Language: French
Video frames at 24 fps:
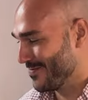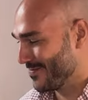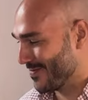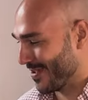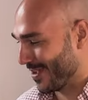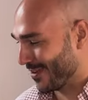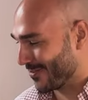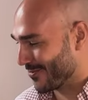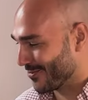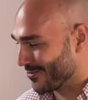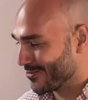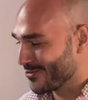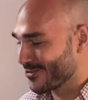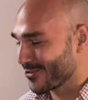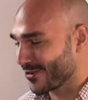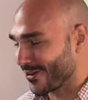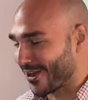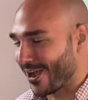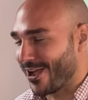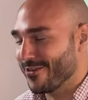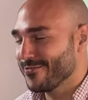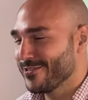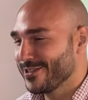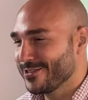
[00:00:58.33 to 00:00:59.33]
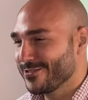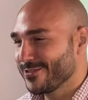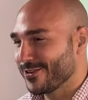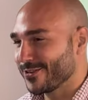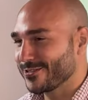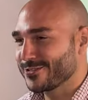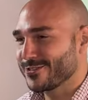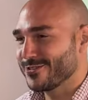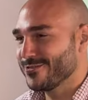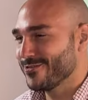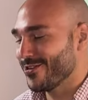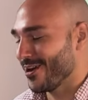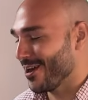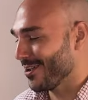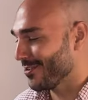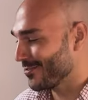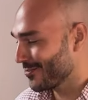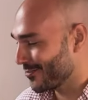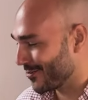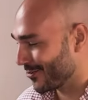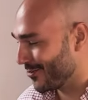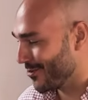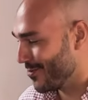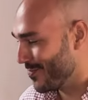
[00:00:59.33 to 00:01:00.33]
Bah écoute, je suis ravi de te recevoir
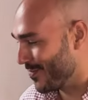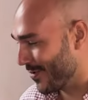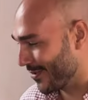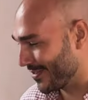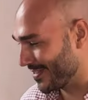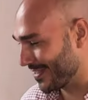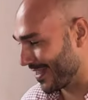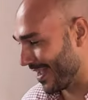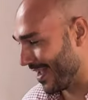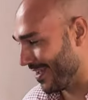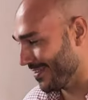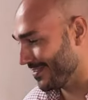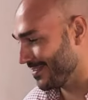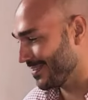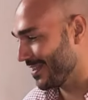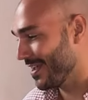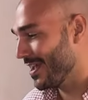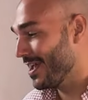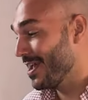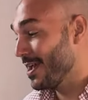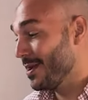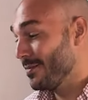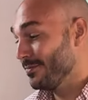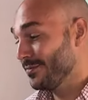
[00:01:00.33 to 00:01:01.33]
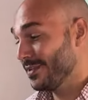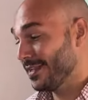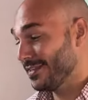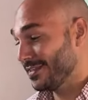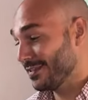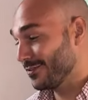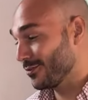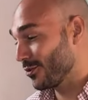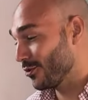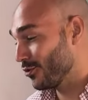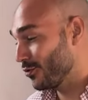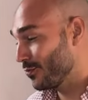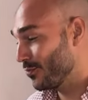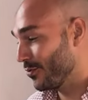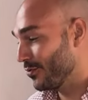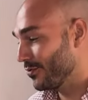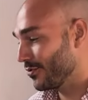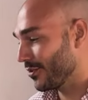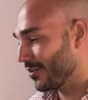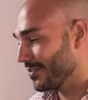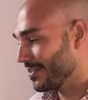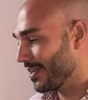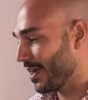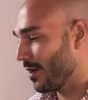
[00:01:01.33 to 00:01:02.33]
sur le podcast. Peut-être est-ce que tu peux nous
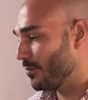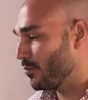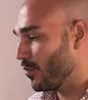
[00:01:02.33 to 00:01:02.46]
en dire un